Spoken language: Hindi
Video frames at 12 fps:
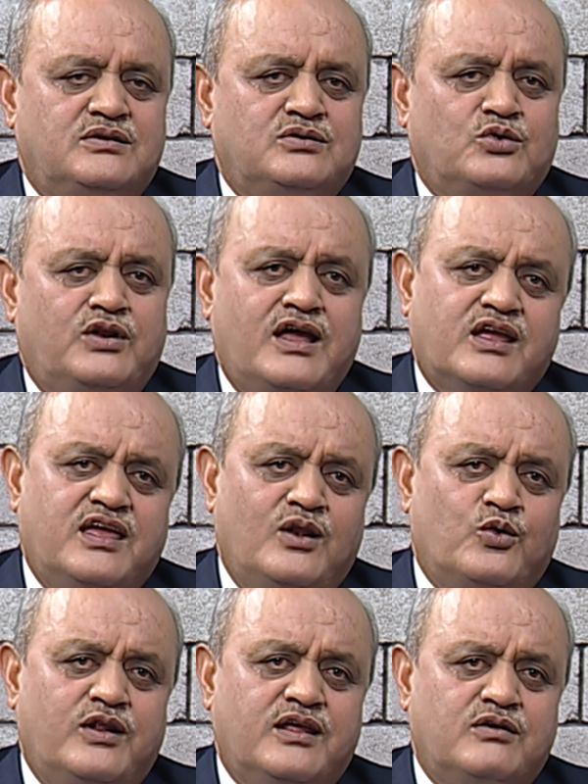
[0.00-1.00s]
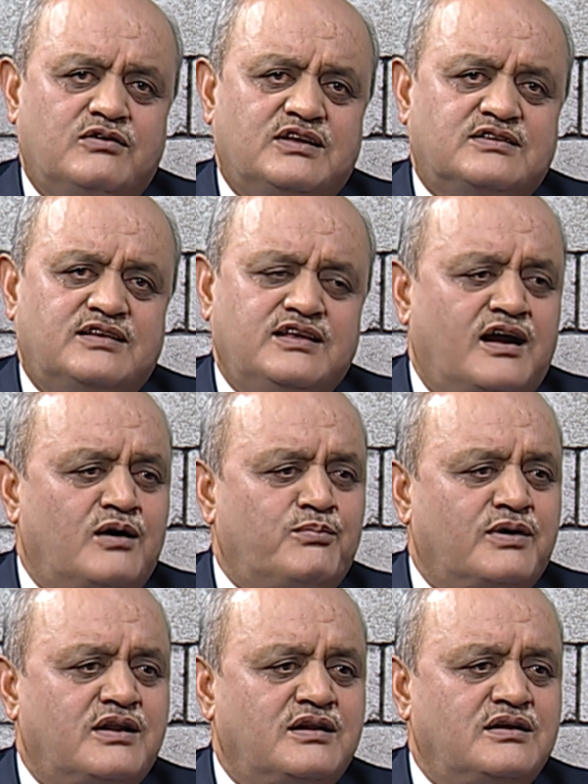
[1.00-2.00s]
तो नया खेल होने की वजह से यहाँ
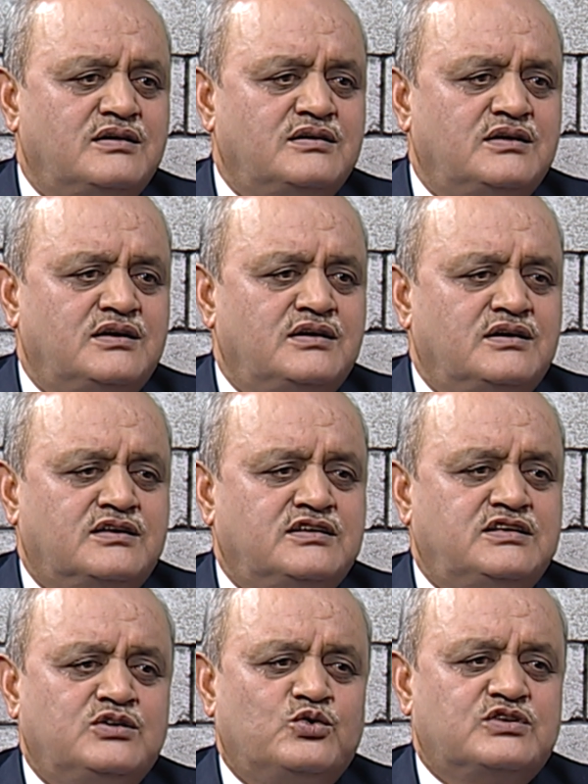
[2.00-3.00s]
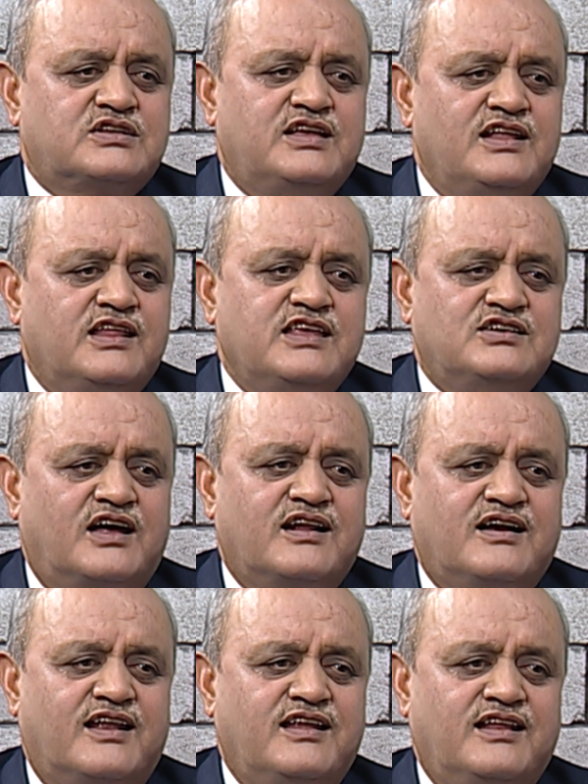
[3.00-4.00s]
पर किसी को इस खेल की
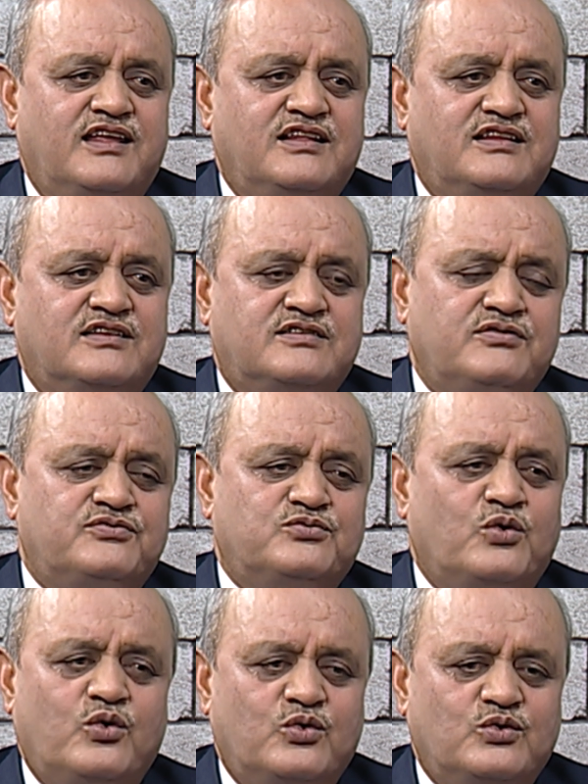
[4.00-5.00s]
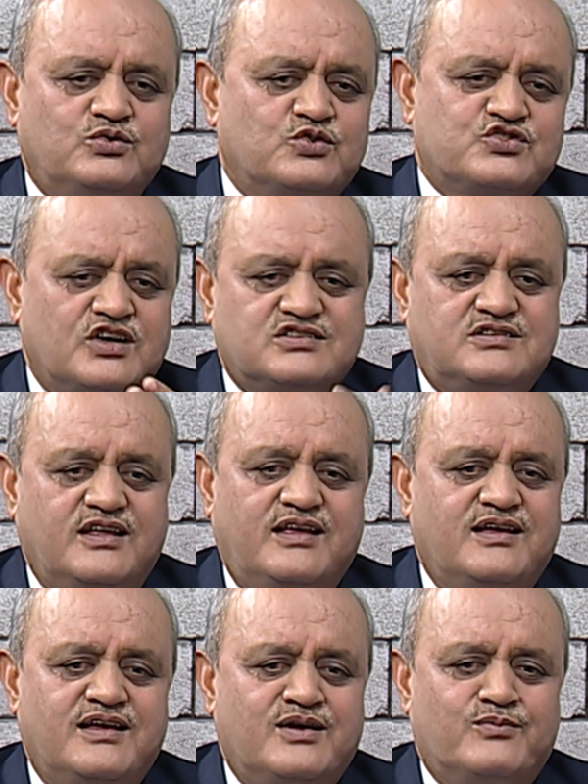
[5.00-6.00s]
जानकारी नहीं थी सिर्फ वो जो शख्स थे
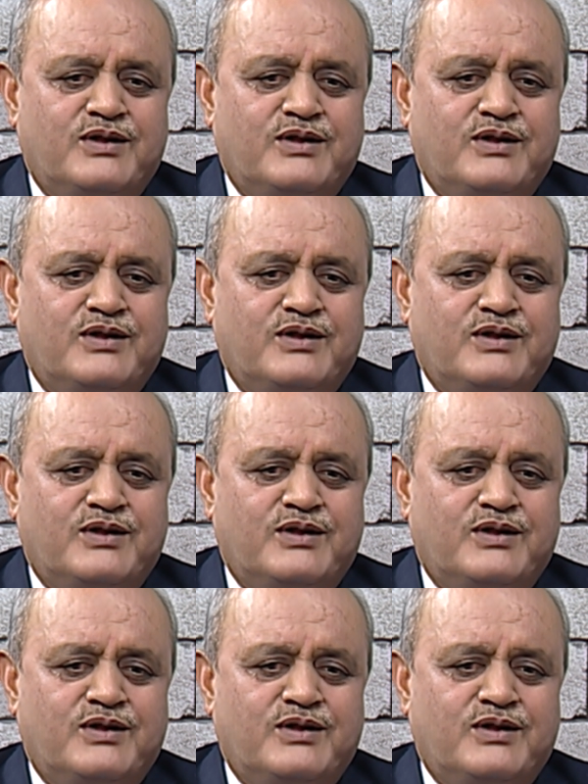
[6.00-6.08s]
हम्म।